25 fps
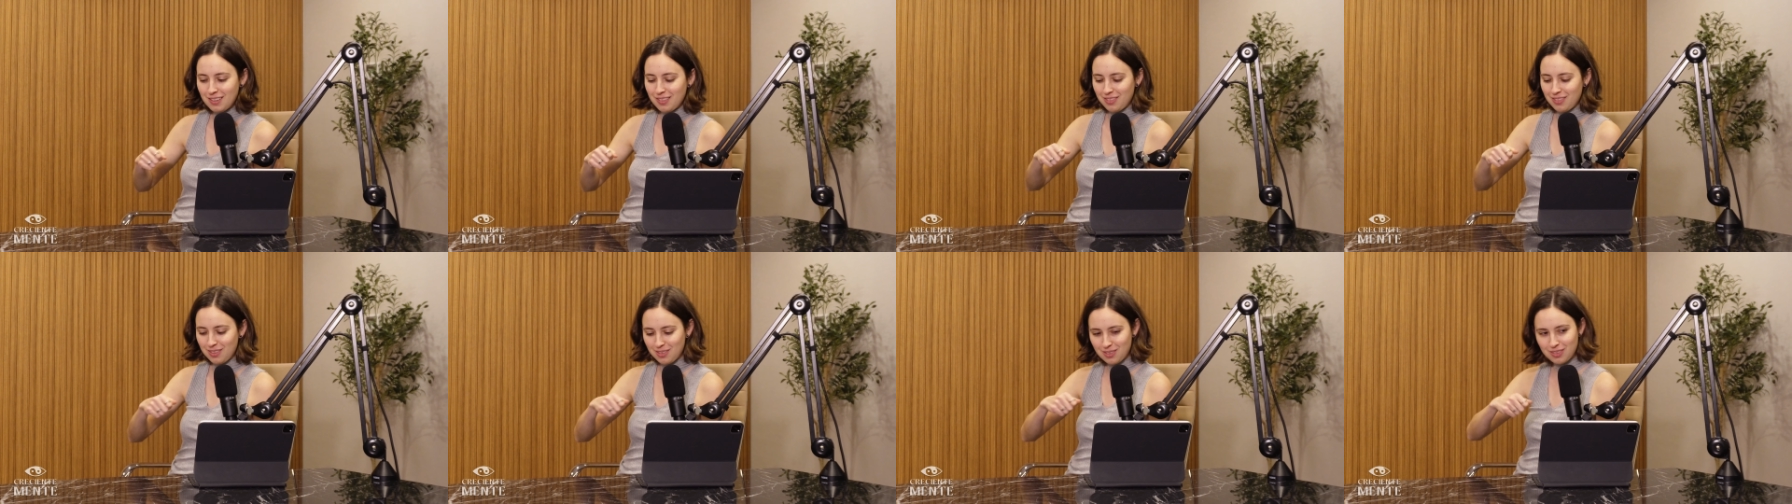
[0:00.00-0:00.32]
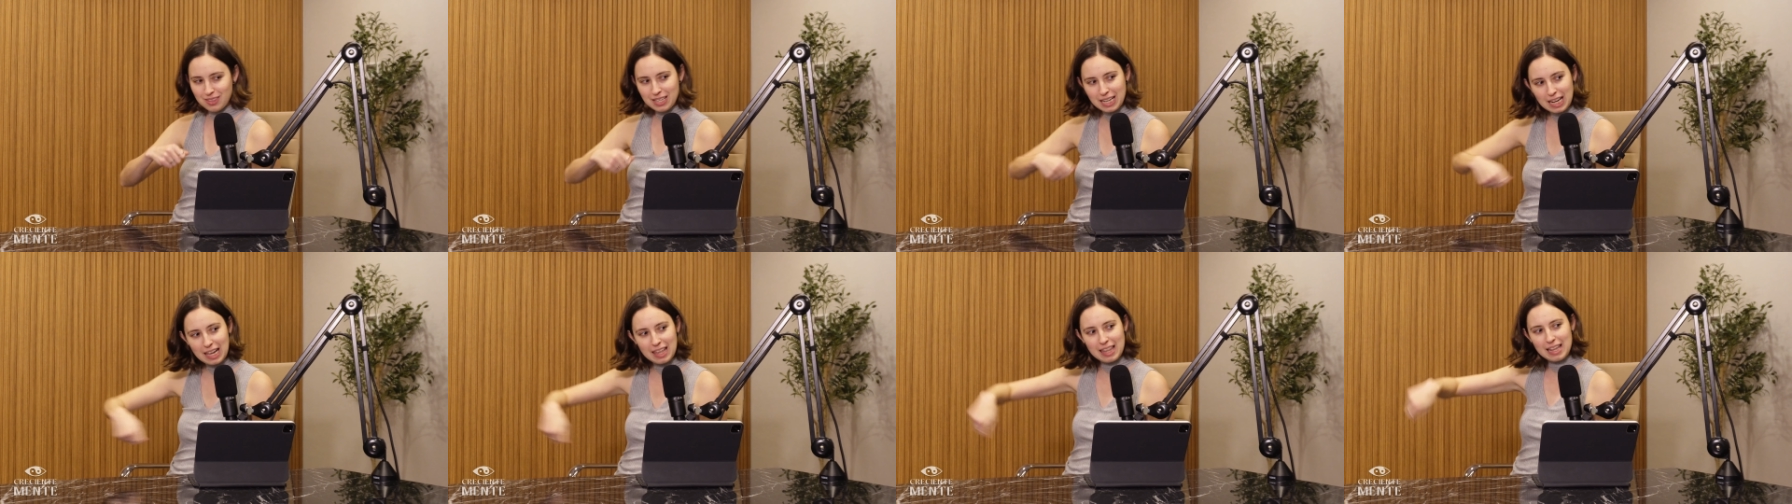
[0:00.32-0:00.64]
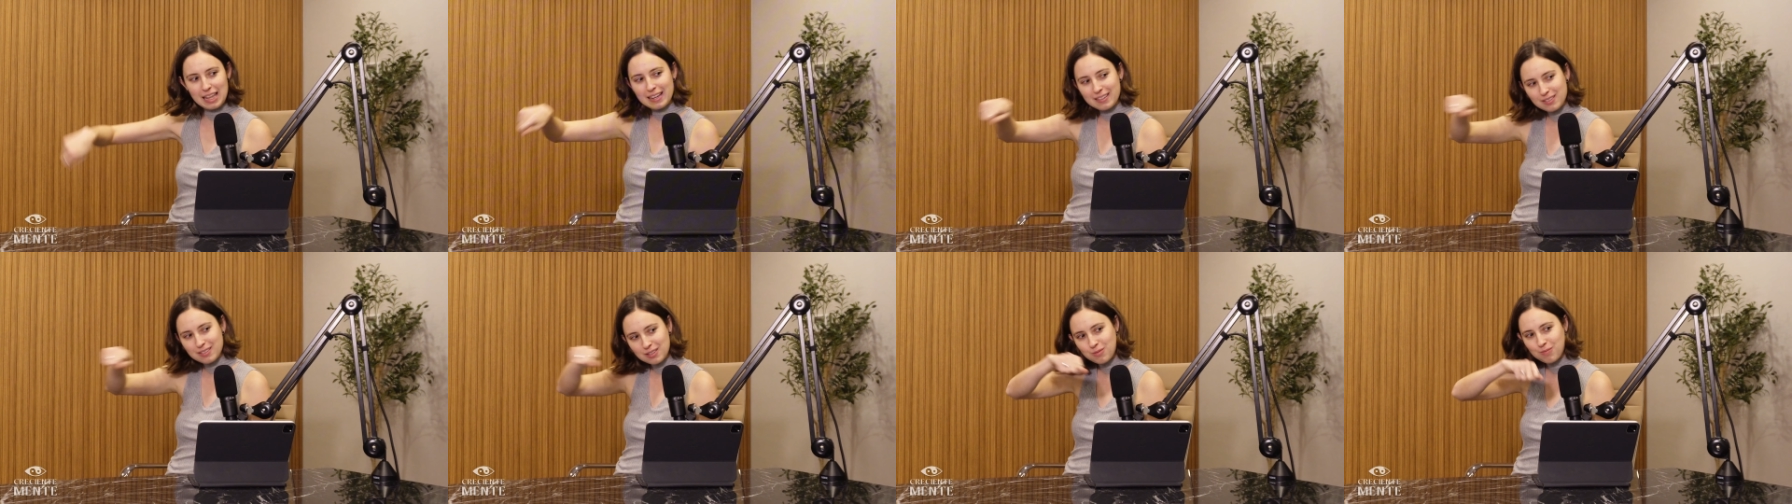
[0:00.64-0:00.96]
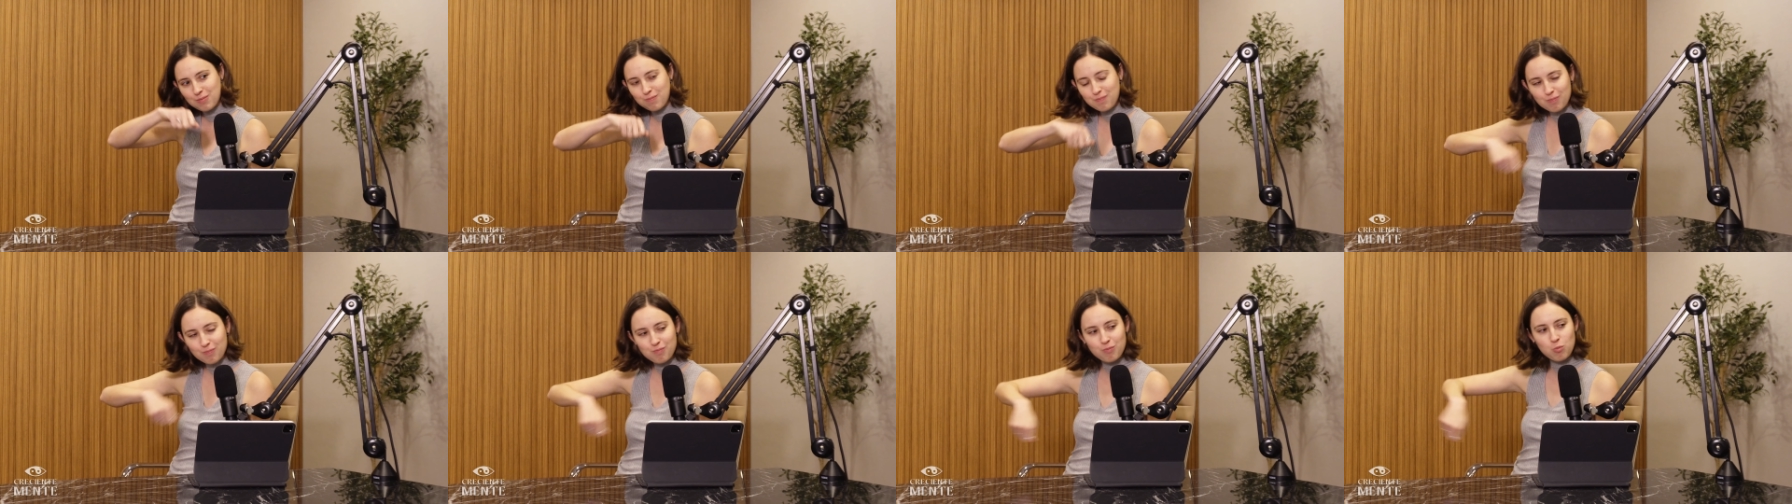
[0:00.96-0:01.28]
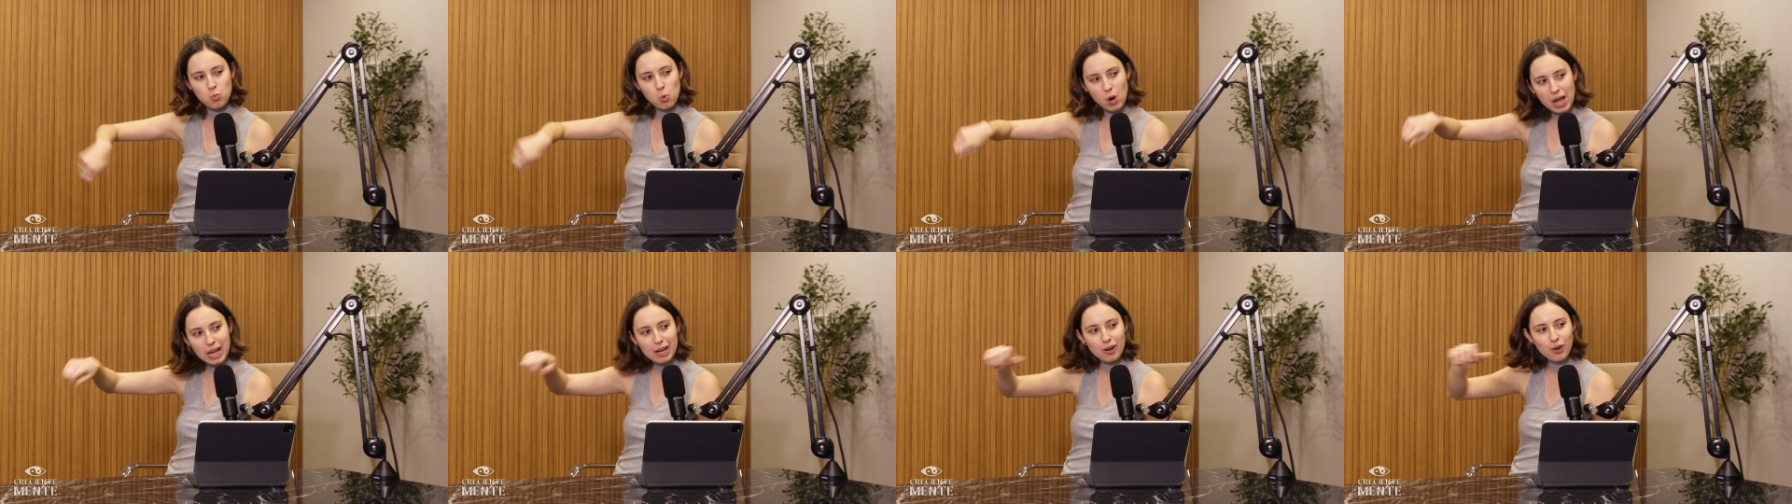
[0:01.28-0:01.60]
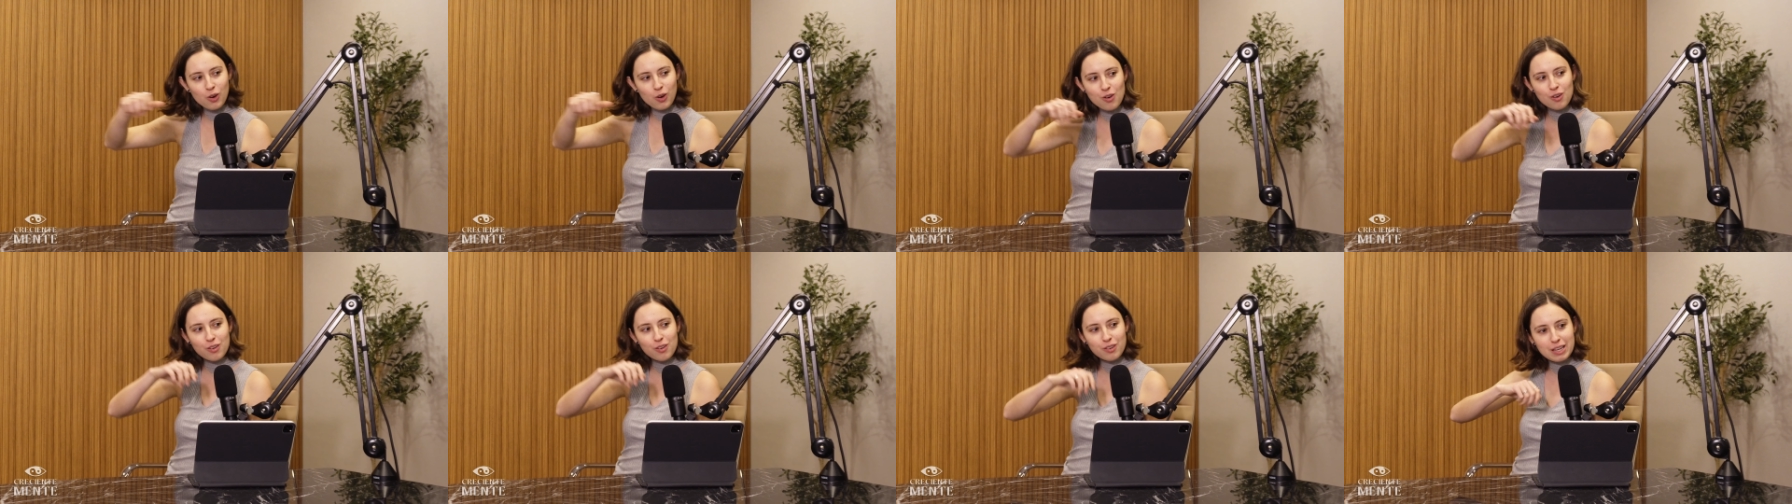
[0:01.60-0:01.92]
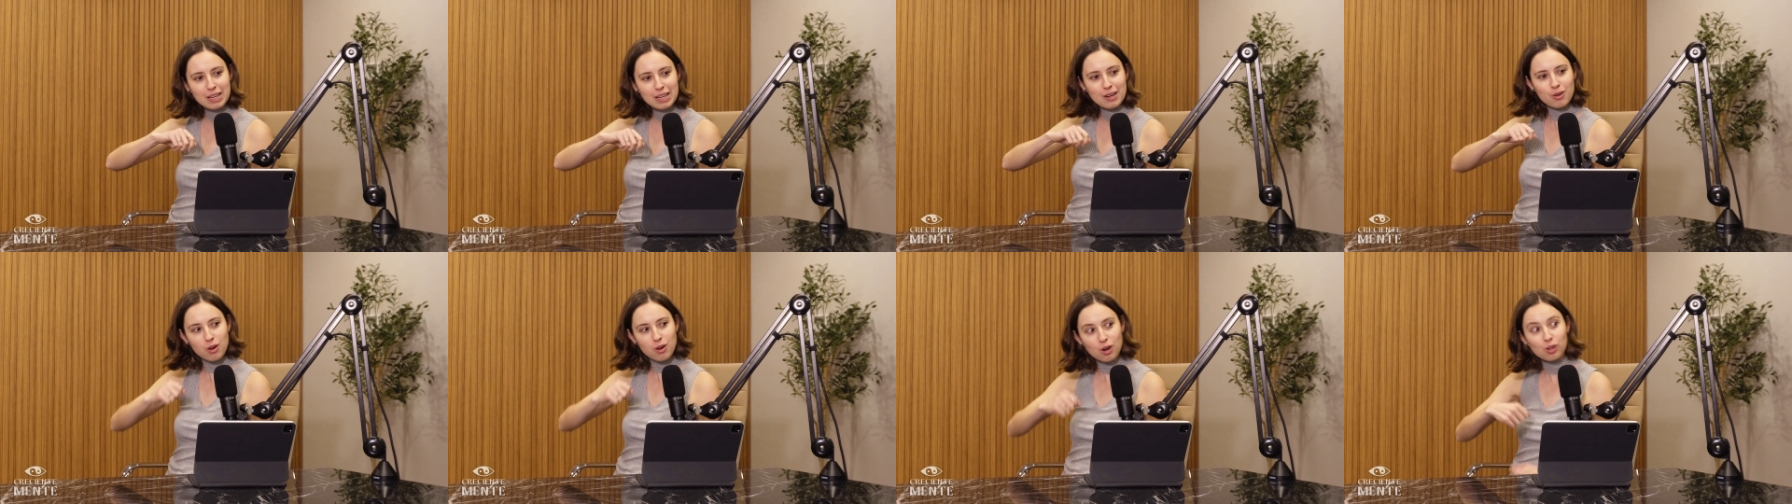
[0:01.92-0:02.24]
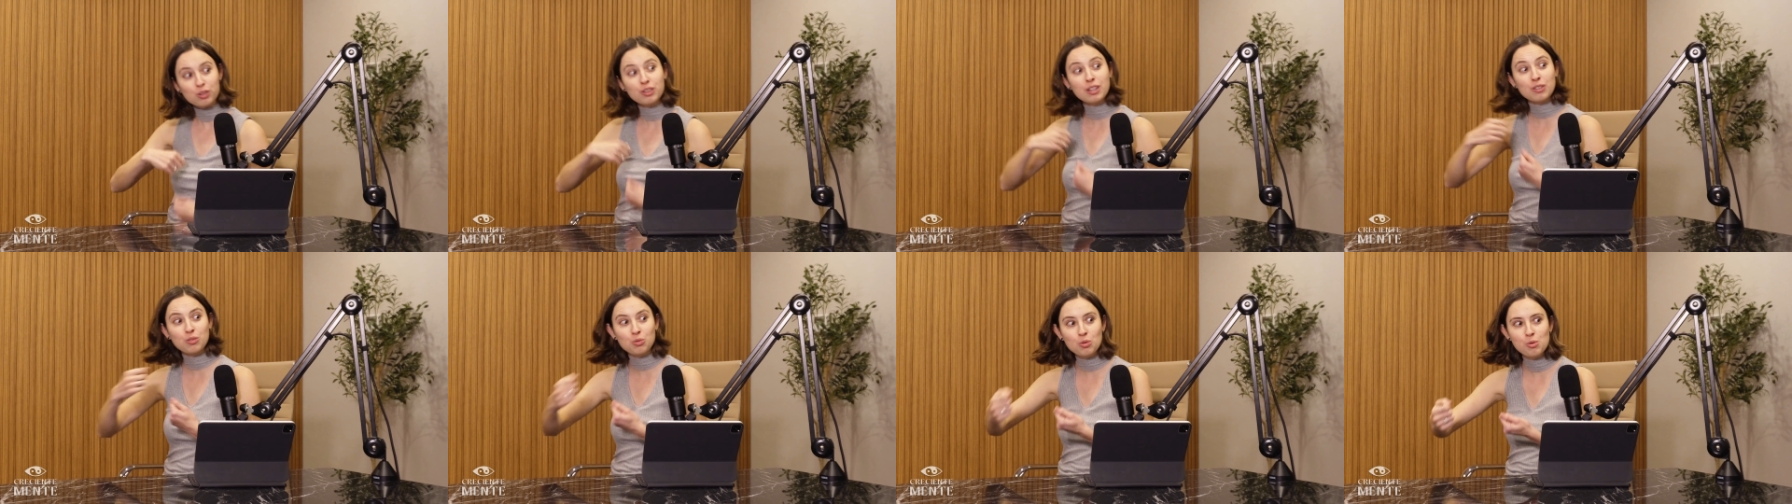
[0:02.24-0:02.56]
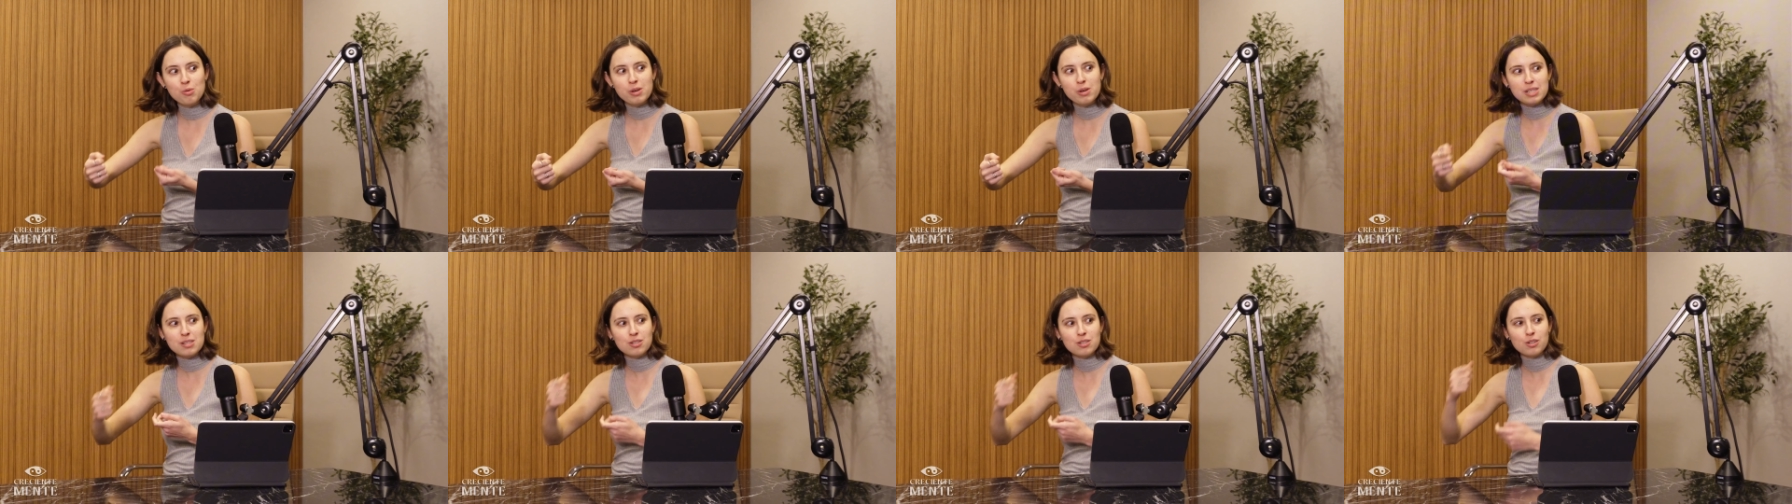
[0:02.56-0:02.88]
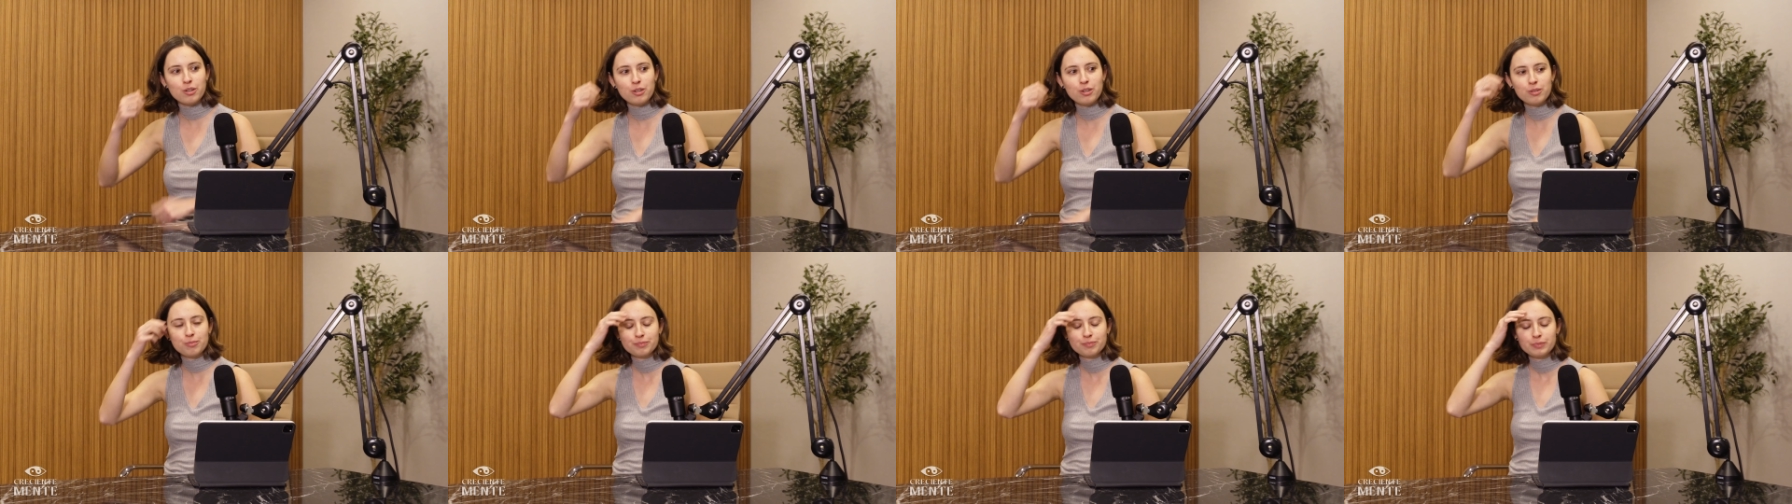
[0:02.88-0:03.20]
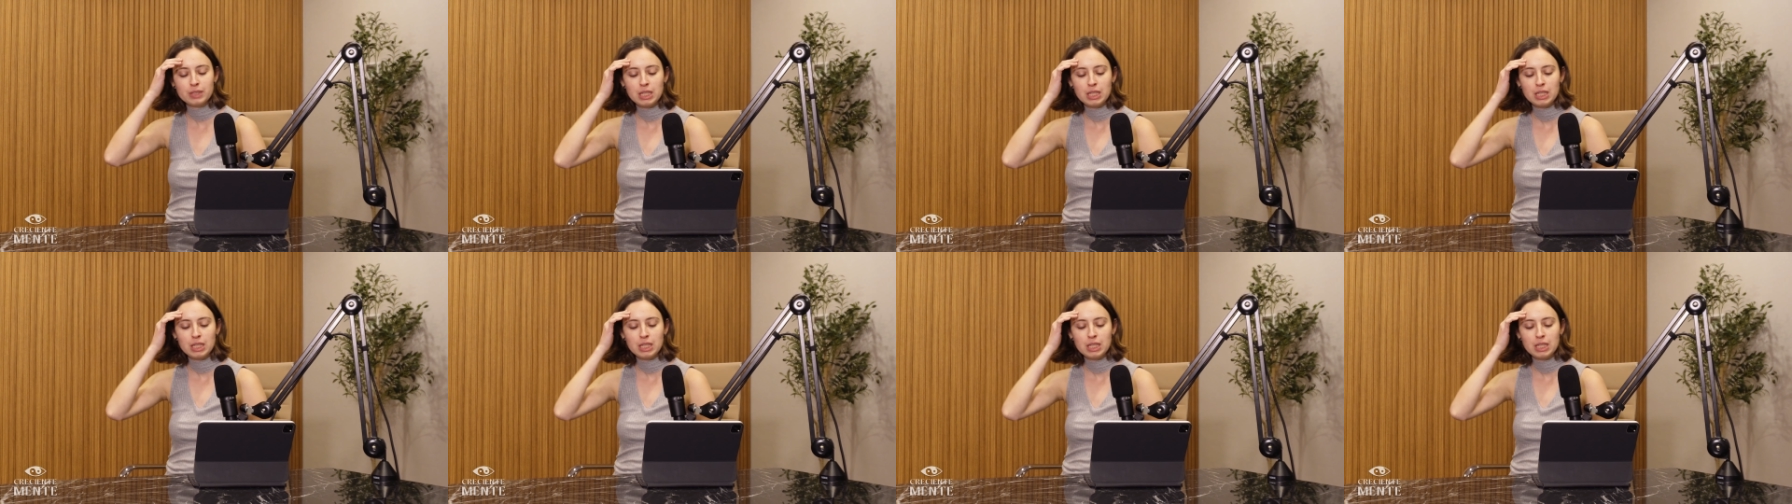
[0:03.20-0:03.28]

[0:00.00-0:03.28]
donde le das vuelo y luego te subes, ¿no?